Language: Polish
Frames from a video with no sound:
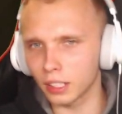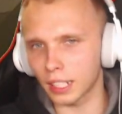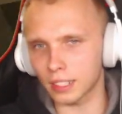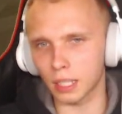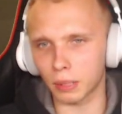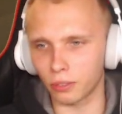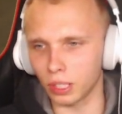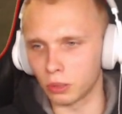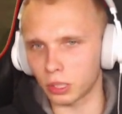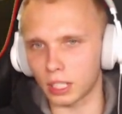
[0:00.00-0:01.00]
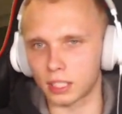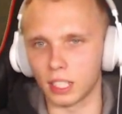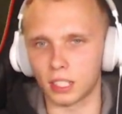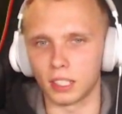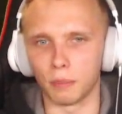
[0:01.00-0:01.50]
Kras naprawiłem, to teraz
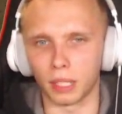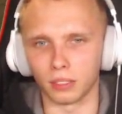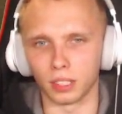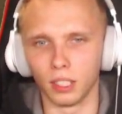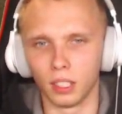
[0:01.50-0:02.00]
też naprawię.